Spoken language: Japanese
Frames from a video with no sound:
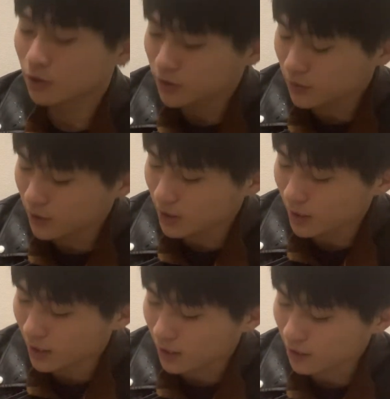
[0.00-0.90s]
そういった
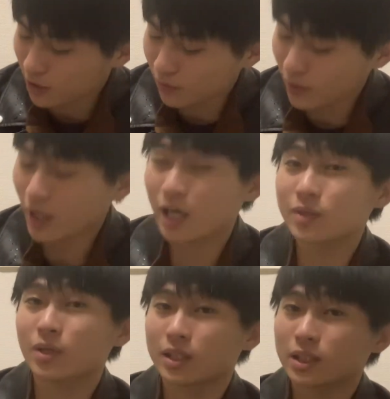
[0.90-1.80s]
ね、体のケア
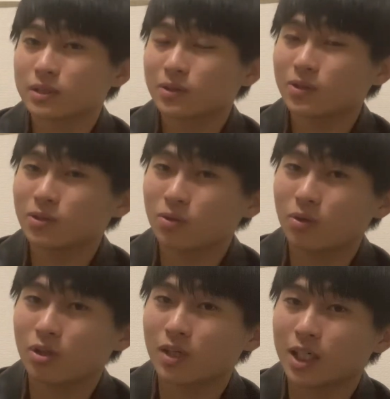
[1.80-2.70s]
とかね、そういうと
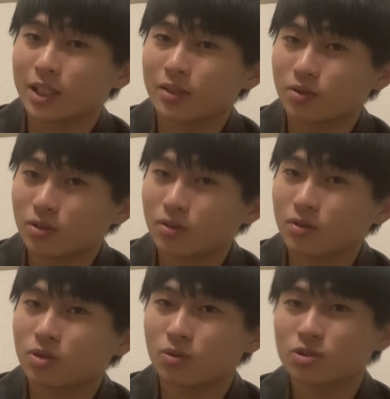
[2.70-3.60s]
ころではね、どんど
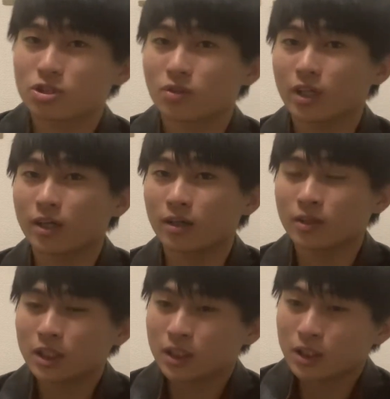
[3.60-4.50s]
ん投資をね、
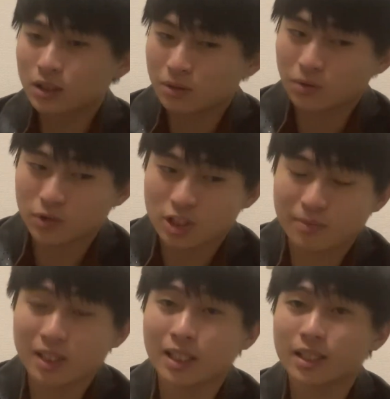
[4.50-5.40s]
惜し
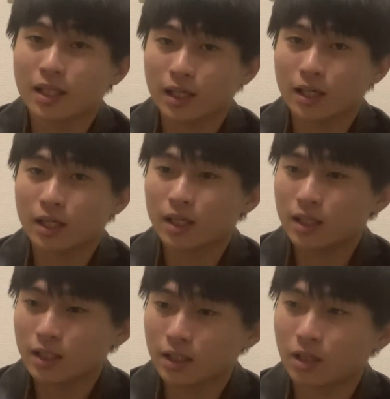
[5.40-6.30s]
まないでね、
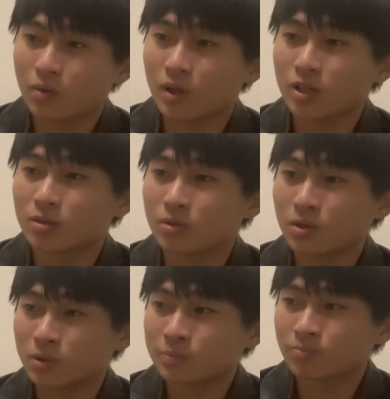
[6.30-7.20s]
行った方がいいと思う
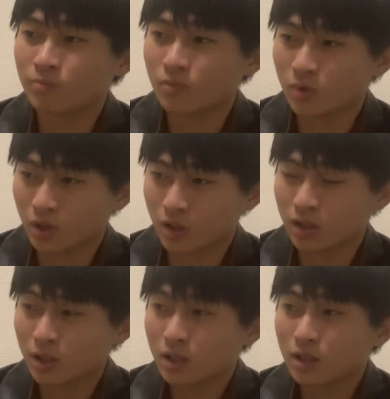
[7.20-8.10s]
よ。うん。
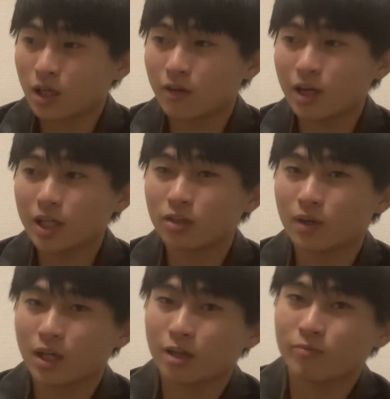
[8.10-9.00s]
なんかわけの
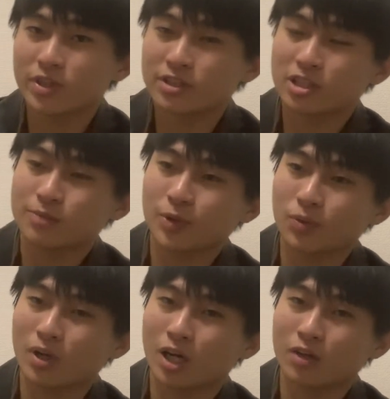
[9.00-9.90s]
わからんビジネス本
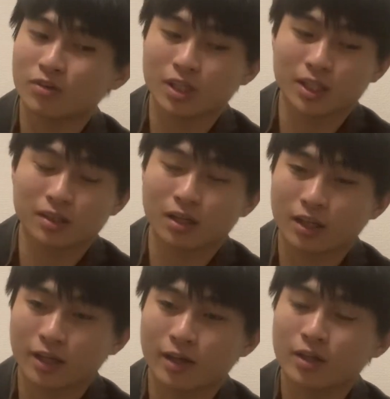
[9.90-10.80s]
とか買うぐらいだったら
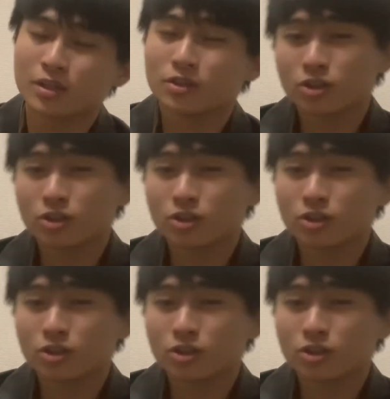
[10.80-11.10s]
ね、